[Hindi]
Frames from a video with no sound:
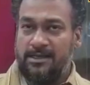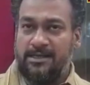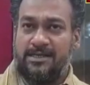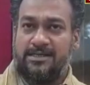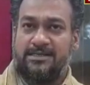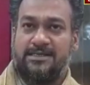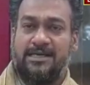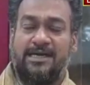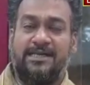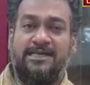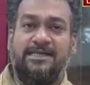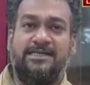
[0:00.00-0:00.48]

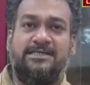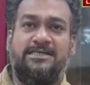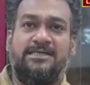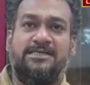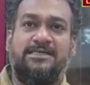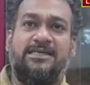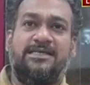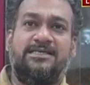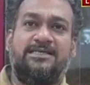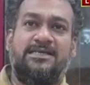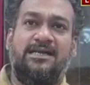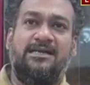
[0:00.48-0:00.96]
ये सारी
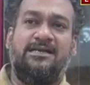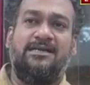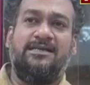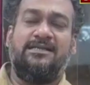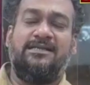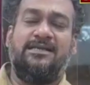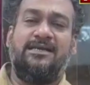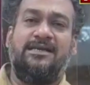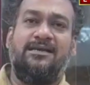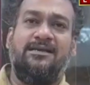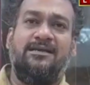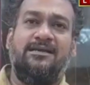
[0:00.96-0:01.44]
चीज़ें चल
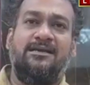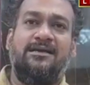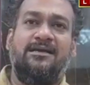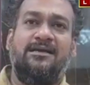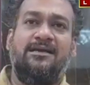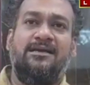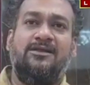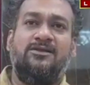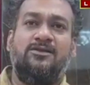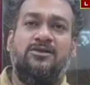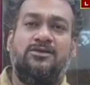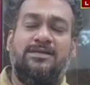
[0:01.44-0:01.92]
रही थी
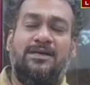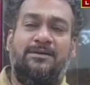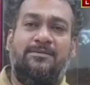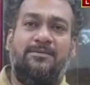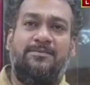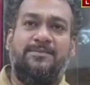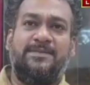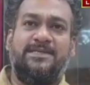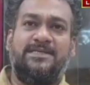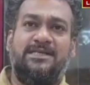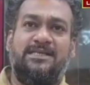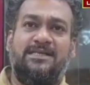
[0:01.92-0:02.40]
तो जामा
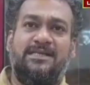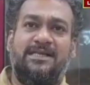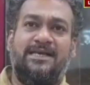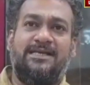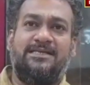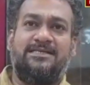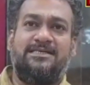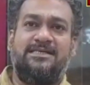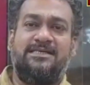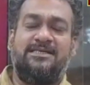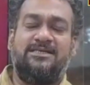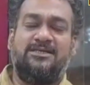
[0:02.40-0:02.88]
मस्जिद ने
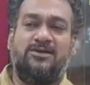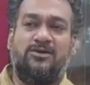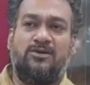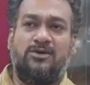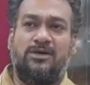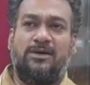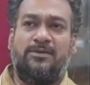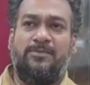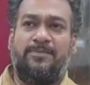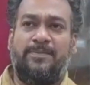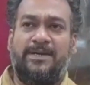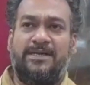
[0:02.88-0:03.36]
एक चीज़ों
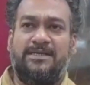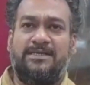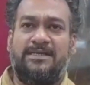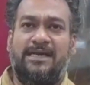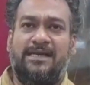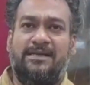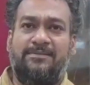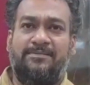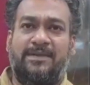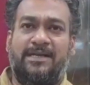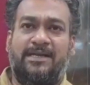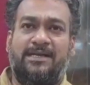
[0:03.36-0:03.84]
के ऊपर
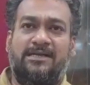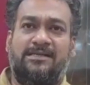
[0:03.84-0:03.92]
जहन में